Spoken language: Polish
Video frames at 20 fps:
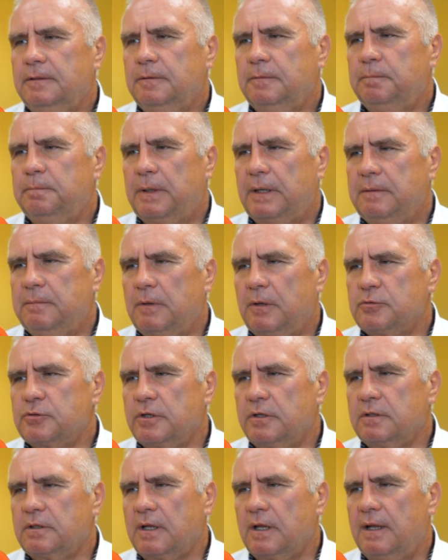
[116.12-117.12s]
e, pani
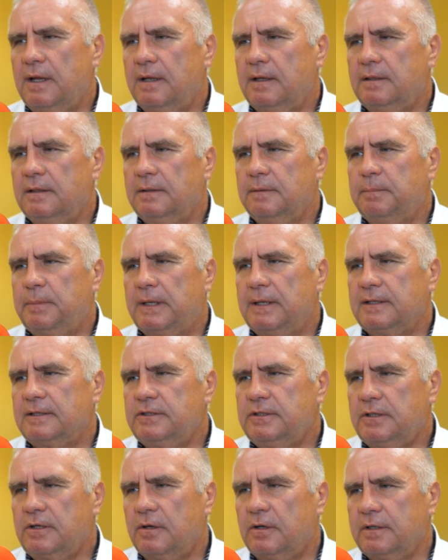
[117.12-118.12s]
małżonka pana
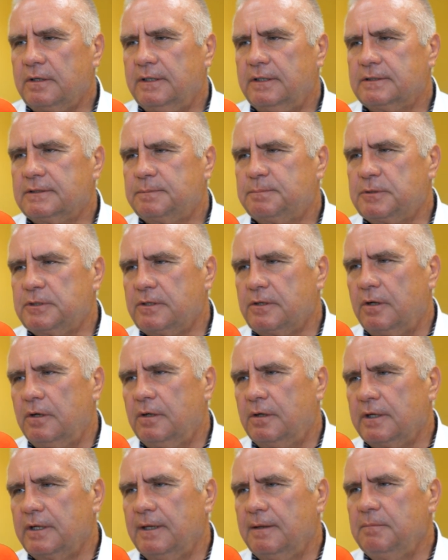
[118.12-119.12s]
Sikory jest
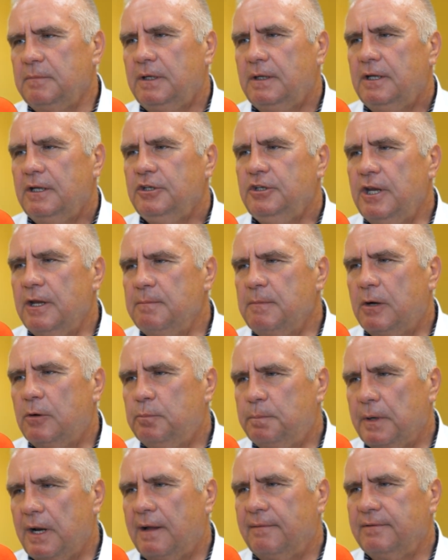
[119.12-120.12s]
psychologiem, nie ma
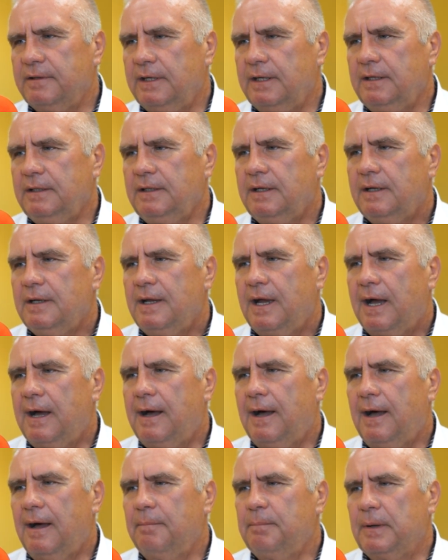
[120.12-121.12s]
uprawnień,
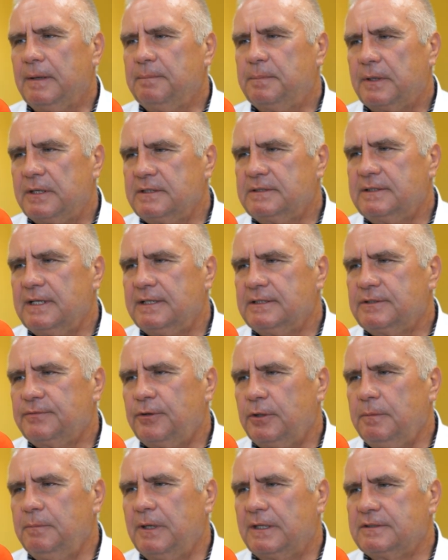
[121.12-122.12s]
a pan prezydent
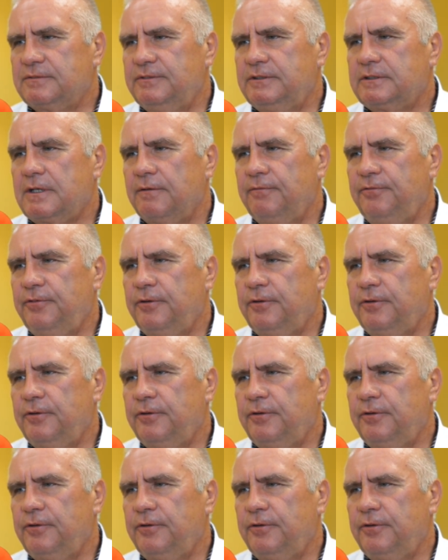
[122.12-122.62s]
swoim nazwiskiem